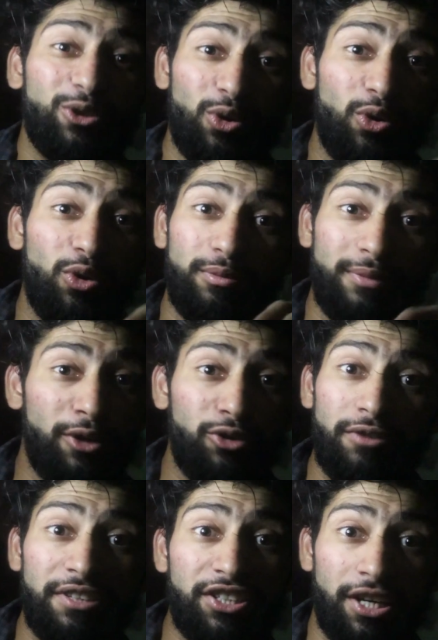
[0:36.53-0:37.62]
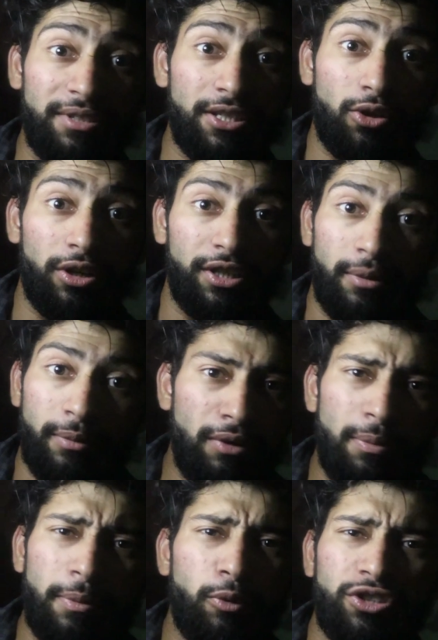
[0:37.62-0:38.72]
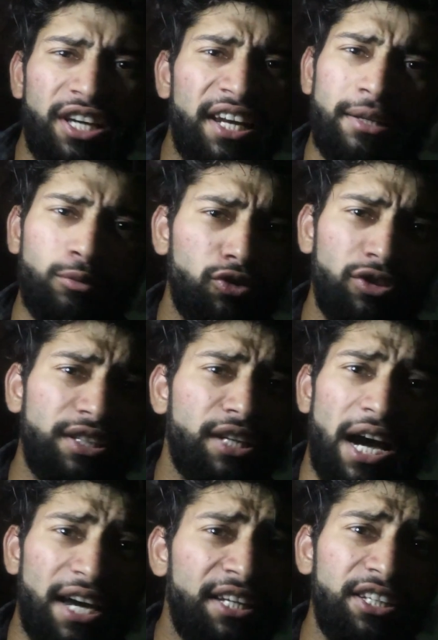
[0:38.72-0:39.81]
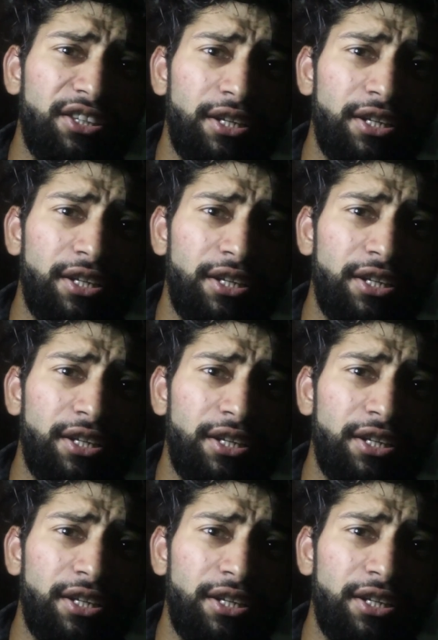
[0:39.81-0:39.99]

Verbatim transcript: तो मैंने उसे फिर छः बजे कॉल किया मैं वहाँ पे पहुँच गया लेकिन मुझे दिखाई नहीं